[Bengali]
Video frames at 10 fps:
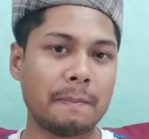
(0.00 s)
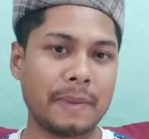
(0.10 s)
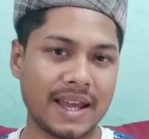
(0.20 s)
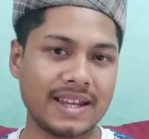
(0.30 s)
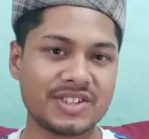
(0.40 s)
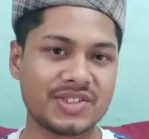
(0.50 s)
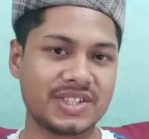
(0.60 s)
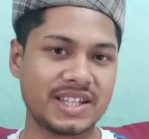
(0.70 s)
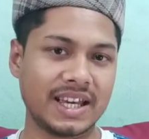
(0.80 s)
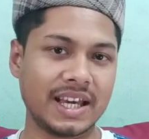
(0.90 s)
প্যারিস
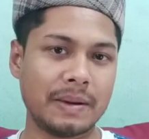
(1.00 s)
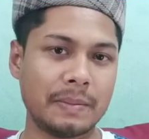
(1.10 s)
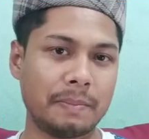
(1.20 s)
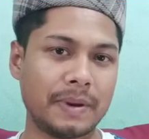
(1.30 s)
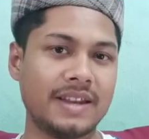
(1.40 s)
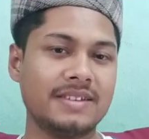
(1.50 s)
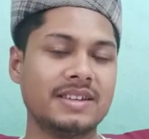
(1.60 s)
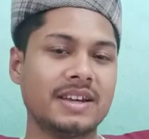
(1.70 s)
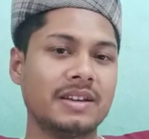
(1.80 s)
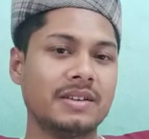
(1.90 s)
যে
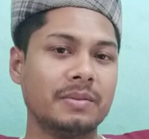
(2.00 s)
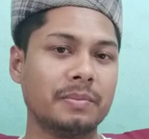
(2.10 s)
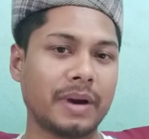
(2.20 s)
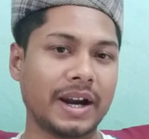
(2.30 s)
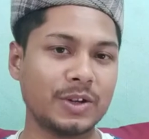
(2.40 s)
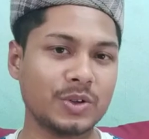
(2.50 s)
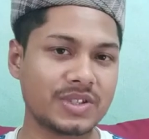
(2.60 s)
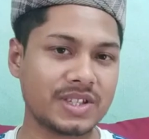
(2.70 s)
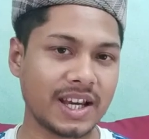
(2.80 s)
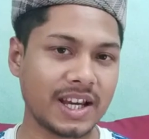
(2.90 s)
প্যারিসের বাড়ি
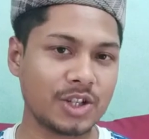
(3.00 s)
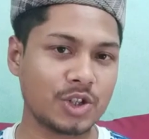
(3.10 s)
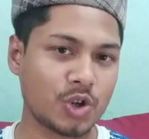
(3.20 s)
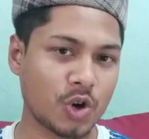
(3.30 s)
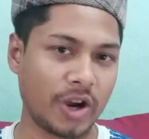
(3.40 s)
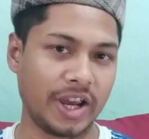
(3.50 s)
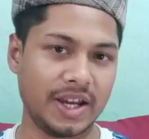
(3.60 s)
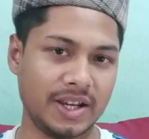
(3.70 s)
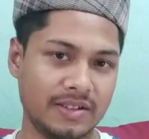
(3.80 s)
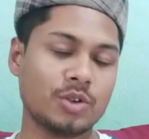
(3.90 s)
হচ্ছে ট্রয়
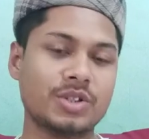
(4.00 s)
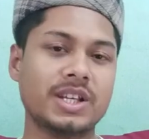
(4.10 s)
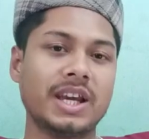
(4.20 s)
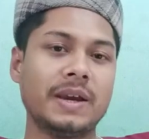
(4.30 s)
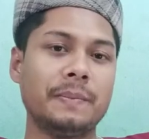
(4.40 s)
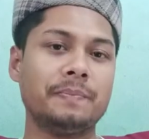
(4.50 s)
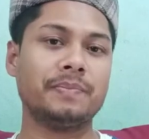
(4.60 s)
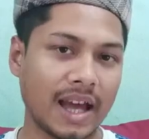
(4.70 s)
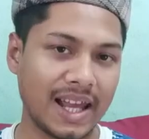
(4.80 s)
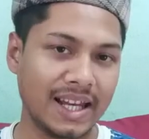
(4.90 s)
তো সে
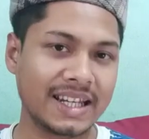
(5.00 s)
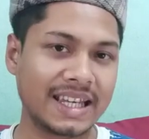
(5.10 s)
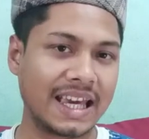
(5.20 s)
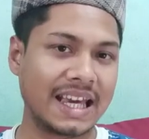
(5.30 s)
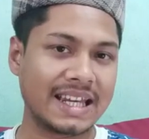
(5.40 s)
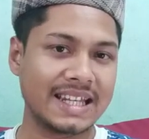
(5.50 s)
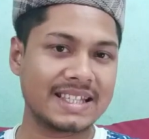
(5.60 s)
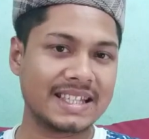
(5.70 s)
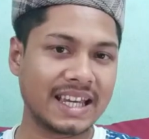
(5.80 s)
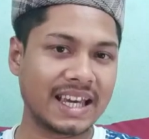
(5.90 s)
হেলেনকে
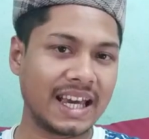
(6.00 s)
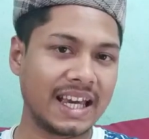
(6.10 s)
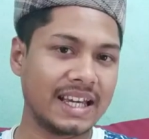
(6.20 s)
গ্রিস থেকে